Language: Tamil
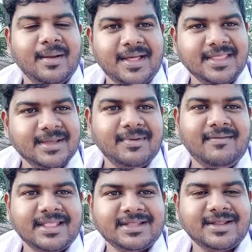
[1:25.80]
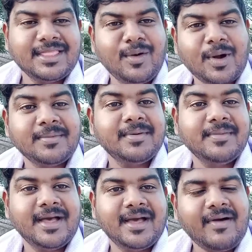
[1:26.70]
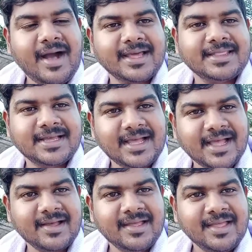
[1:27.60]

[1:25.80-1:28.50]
நம்ம அதிகமாக வளர்த்துட்டு இந்த உடம்பு வாங்குறதுக்காக